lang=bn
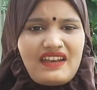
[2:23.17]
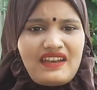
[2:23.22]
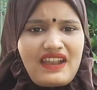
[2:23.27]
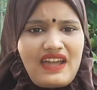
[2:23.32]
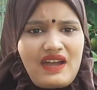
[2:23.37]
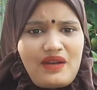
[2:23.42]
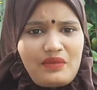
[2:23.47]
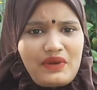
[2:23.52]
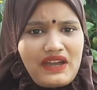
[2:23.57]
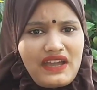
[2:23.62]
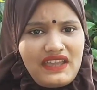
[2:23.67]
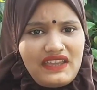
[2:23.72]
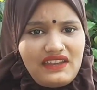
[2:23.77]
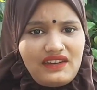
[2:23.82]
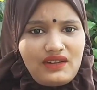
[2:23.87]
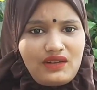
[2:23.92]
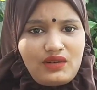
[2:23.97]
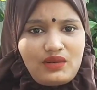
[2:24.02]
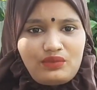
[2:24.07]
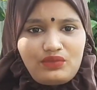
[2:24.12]
না ভাই
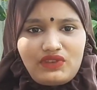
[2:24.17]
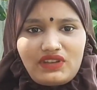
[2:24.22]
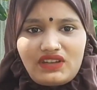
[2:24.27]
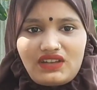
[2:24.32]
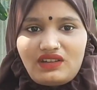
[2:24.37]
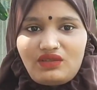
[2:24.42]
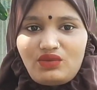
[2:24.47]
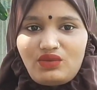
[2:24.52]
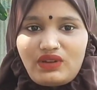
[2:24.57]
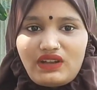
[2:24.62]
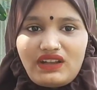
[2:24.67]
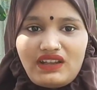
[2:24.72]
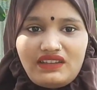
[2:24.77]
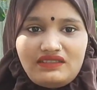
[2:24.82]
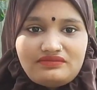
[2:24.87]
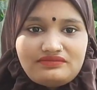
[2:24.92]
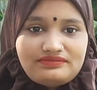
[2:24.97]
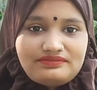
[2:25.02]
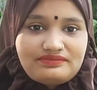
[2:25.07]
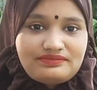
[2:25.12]
এরকম তো কেউ নাই
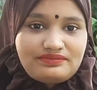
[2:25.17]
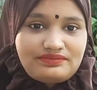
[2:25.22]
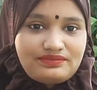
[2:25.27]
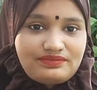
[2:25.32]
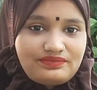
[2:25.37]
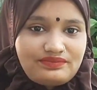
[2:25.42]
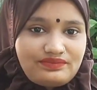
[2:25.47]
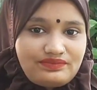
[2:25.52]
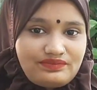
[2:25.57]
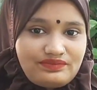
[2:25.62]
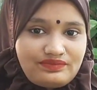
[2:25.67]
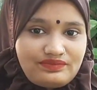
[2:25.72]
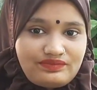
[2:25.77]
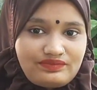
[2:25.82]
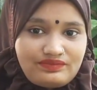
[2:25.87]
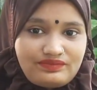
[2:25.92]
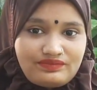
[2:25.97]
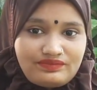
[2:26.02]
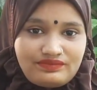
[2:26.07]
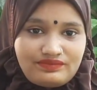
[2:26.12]

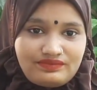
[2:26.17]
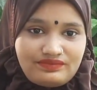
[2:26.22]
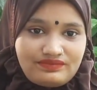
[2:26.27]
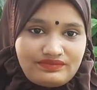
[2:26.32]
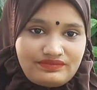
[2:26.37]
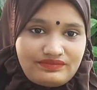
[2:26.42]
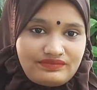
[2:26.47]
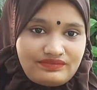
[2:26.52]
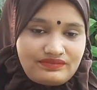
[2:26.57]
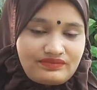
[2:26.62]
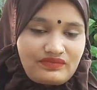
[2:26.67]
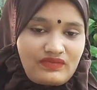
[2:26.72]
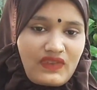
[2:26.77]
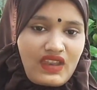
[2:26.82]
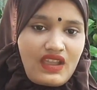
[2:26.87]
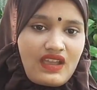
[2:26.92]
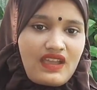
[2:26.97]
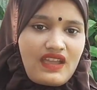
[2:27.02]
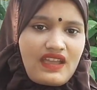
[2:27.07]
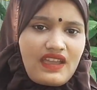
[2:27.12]
হ্যাঁ
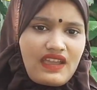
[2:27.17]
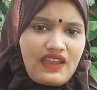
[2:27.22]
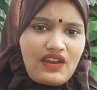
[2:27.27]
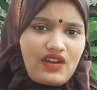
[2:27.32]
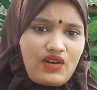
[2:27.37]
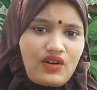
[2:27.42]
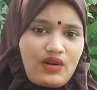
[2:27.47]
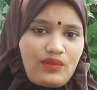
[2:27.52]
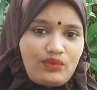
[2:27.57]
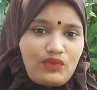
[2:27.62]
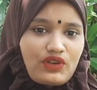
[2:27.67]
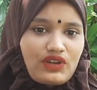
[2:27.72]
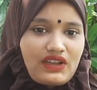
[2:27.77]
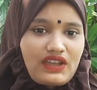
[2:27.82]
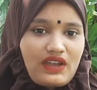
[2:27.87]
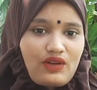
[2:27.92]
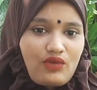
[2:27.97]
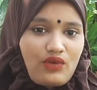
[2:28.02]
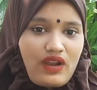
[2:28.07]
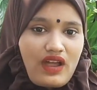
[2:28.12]
এরকম তো
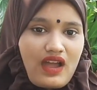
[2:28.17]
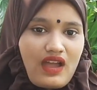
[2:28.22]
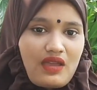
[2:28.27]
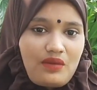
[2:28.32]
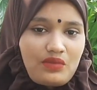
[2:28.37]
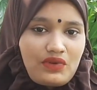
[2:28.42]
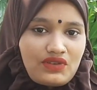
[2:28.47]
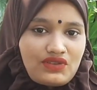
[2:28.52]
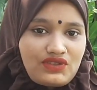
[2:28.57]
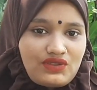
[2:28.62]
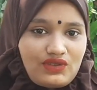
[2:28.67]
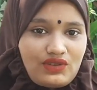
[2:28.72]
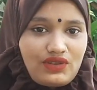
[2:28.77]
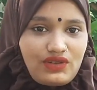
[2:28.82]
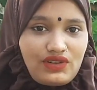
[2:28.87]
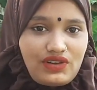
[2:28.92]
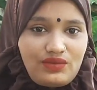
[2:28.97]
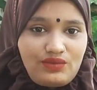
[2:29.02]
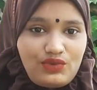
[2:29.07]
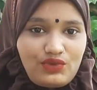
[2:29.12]
কেউ নাই পছন্দ
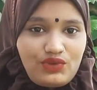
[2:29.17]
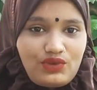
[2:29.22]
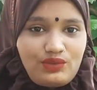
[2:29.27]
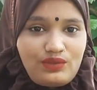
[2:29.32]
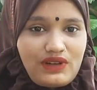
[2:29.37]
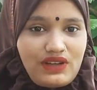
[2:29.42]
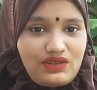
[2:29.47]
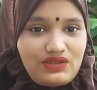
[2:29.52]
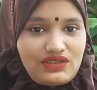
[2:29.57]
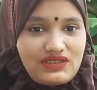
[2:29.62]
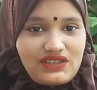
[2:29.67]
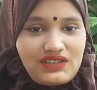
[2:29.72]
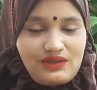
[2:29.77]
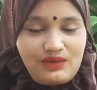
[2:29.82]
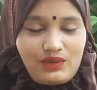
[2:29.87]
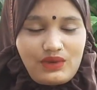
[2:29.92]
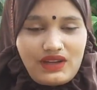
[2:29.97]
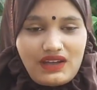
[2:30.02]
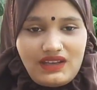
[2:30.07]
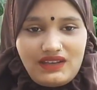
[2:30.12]
করার মতো মানুষ
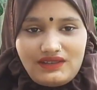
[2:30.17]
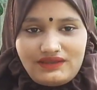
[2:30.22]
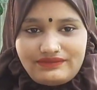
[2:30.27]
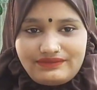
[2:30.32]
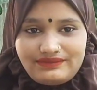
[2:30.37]
কেউ নাই